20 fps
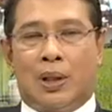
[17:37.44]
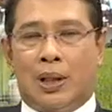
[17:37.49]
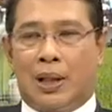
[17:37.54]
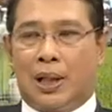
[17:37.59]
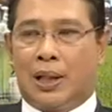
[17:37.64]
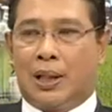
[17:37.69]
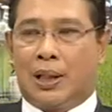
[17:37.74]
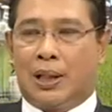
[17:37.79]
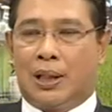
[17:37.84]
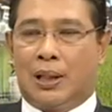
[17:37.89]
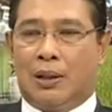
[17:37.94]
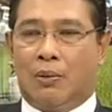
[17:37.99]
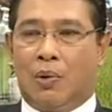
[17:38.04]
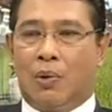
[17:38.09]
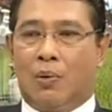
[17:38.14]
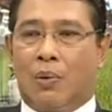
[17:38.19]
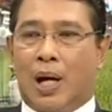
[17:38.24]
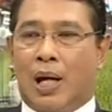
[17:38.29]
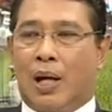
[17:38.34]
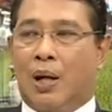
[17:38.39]
ดอย่างว
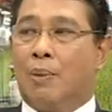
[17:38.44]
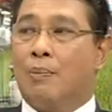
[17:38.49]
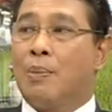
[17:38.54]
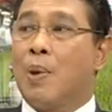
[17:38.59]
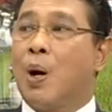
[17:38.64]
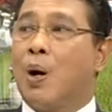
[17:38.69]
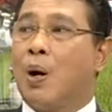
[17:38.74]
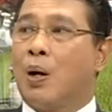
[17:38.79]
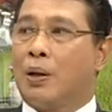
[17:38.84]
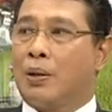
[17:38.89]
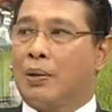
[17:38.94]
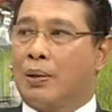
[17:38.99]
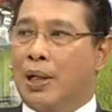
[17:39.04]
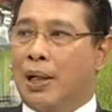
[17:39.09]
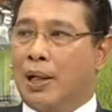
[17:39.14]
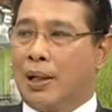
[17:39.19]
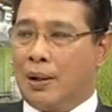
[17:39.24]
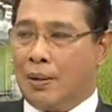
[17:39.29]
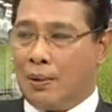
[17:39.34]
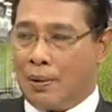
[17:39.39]
งแหวนรอบนอกตรง
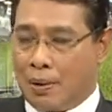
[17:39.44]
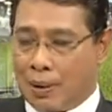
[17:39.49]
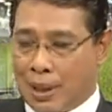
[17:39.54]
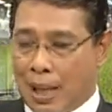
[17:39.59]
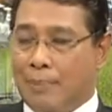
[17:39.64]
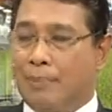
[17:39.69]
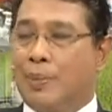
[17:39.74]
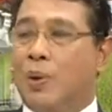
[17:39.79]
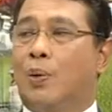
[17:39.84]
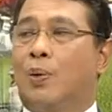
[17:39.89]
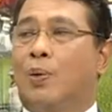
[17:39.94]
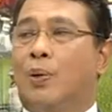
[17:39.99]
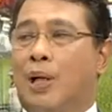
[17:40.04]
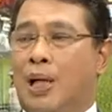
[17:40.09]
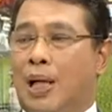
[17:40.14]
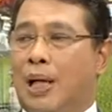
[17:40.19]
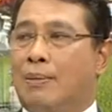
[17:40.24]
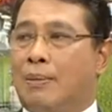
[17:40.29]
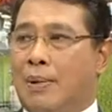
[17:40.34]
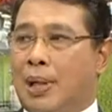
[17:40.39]
นี้เราก็ทำอยู่
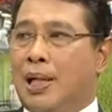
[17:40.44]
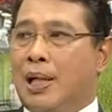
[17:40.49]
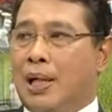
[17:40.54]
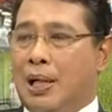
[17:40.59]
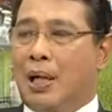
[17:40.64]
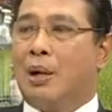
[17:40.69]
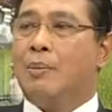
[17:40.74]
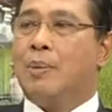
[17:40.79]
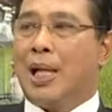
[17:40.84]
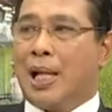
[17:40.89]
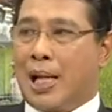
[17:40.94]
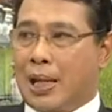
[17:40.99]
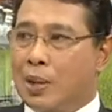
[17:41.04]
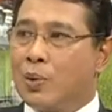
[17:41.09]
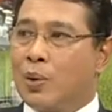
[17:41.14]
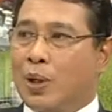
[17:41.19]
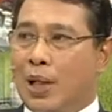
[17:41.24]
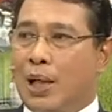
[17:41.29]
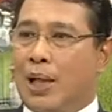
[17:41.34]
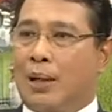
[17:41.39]
นะครับก็มีหลาย
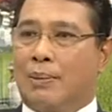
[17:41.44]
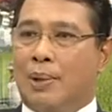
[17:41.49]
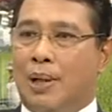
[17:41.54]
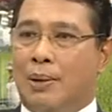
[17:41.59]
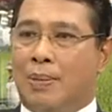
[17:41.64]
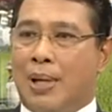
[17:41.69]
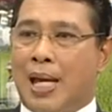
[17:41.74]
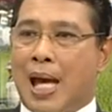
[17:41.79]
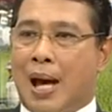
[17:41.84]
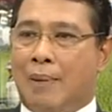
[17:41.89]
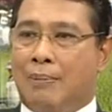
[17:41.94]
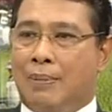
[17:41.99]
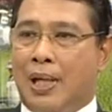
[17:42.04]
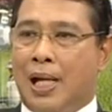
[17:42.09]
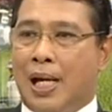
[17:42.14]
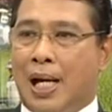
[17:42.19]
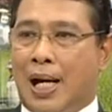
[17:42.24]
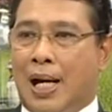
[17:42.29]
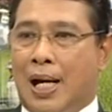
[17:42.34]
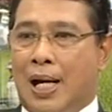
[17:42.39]
จุดนะครับที่พยายาม
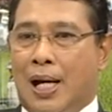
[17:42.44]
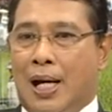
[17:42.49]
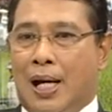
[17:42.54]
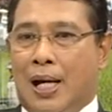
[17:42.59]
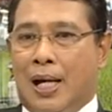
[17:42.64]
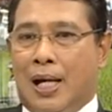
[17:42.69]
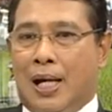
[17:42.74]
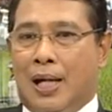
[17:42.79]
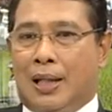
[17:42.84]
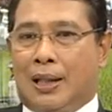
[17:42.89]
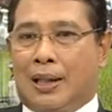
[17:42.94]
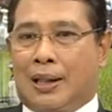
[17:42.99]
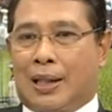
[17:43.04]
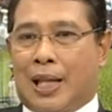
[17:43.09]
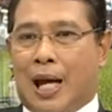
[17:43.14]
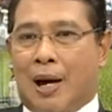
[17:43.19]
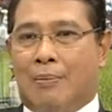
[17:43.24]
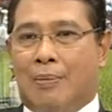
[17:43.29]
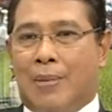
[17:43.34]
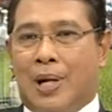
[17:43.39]
ที่จะ
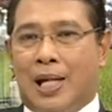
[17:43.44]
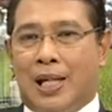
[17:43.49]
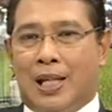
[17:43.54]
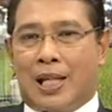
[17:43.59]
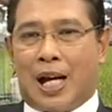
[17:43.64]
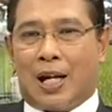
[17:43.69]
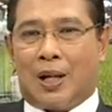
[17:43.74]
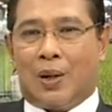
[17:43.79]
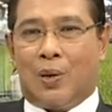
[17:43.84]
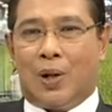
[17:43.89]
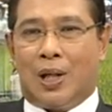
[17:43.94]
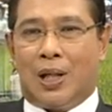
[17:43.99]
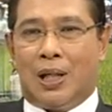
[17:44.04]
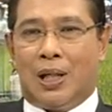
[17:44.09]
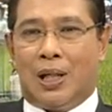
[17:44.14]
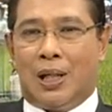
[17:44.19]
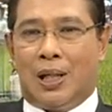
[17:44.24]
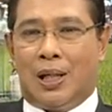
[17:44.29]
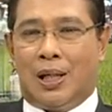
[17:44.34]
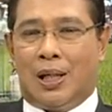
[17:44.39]
ทำให้ทางหลวง
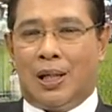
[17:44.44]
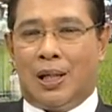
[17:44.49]
ที่